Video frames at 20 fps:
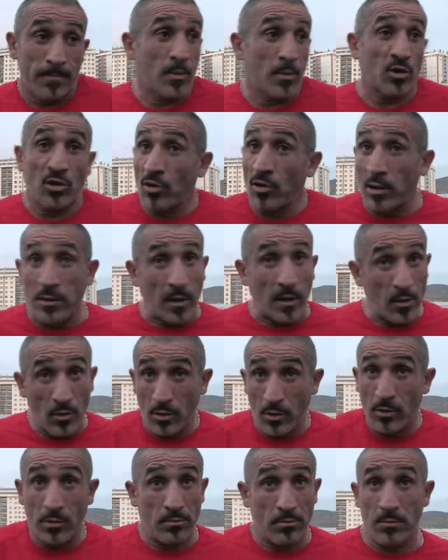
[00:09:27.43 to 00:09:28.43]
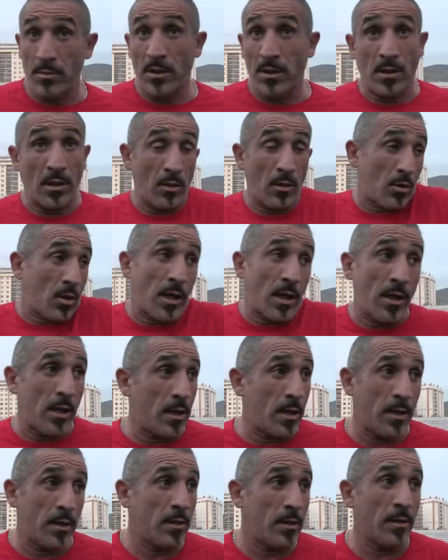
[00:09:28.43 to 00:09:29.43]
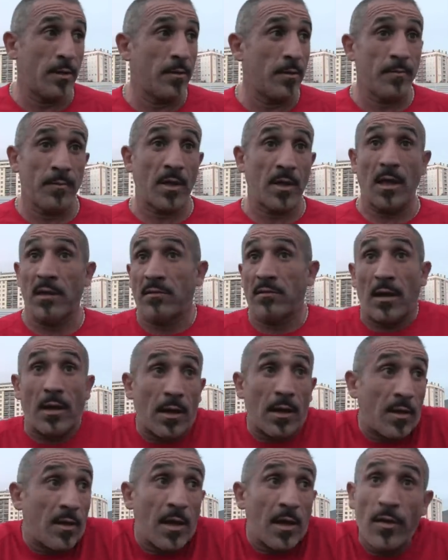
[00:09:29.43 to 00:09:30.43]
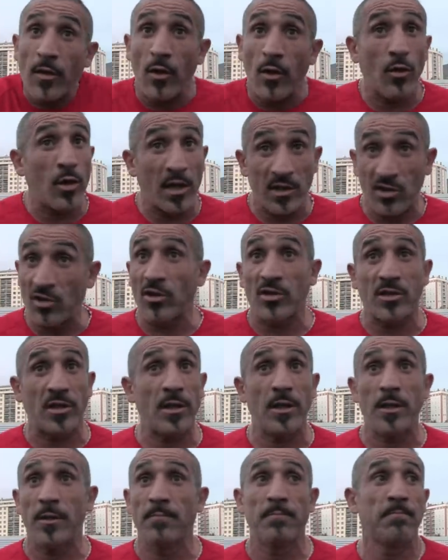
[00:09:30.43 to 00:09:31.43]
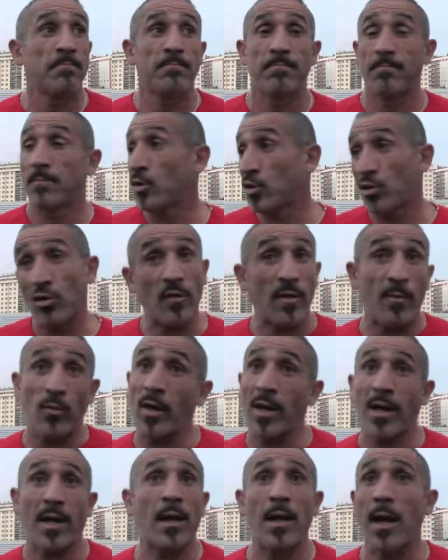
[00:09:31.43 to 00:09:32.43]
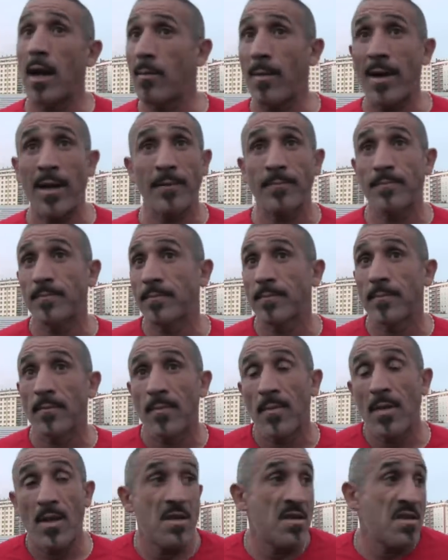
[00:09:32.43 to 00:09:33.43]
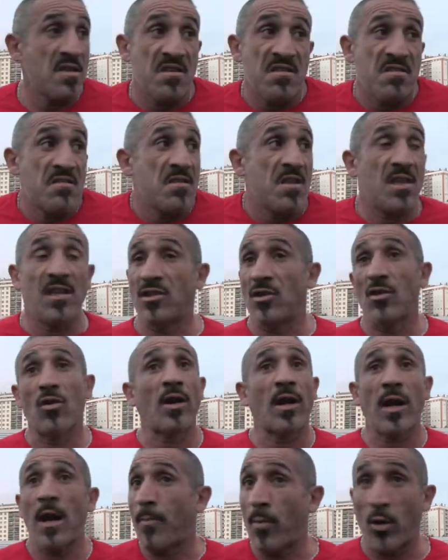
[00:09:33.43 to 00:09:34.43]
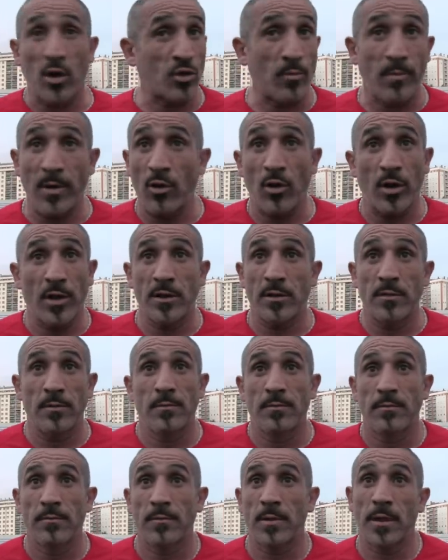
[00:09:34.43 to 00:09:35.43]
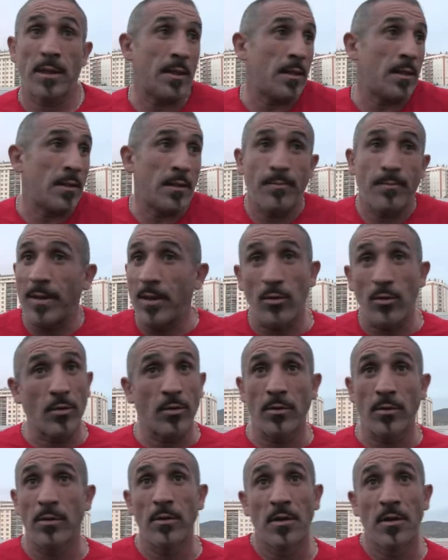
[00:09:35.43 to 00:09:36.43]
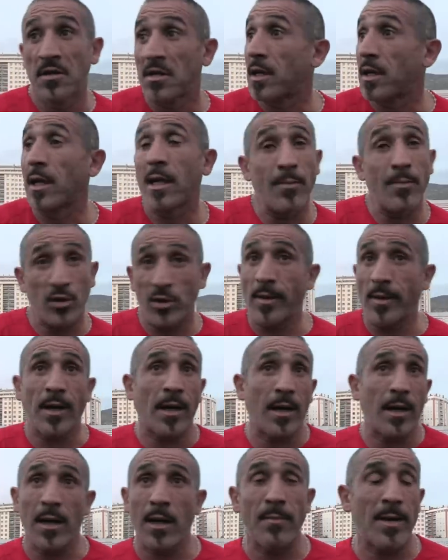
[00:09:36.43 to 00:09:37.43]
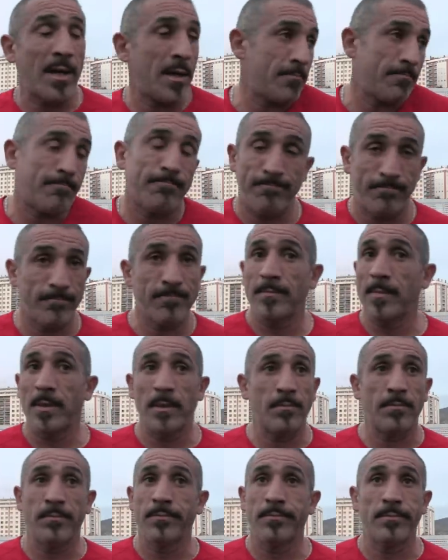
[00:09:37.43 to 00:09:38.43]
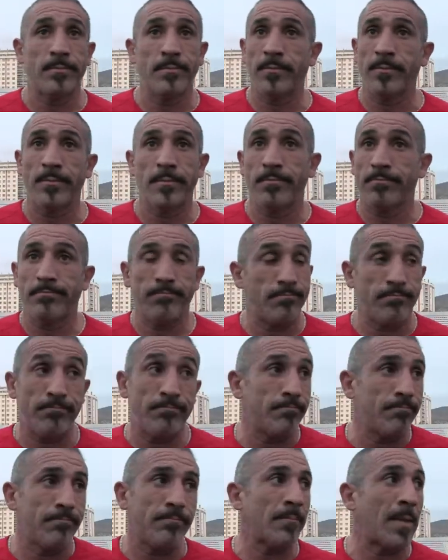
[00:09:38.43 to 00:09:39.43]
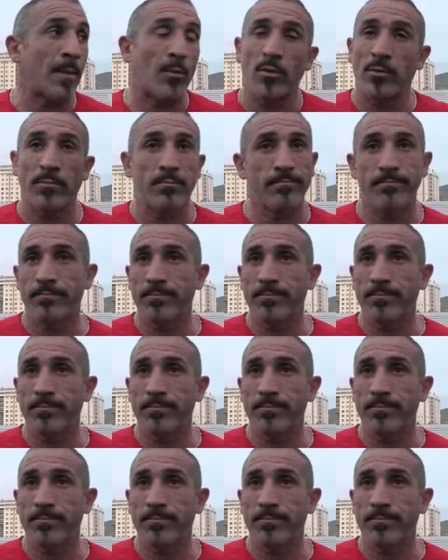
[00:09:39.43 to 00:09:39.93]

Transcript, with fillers: Nosotros ya te digo, y creo que, hasta días de hoy ha sido así, nosotros no vamos a dejar el alma, y si nos ganan es porque son mejores. Eh, pero que el equipo se va a dejar el alma, mm, vamos,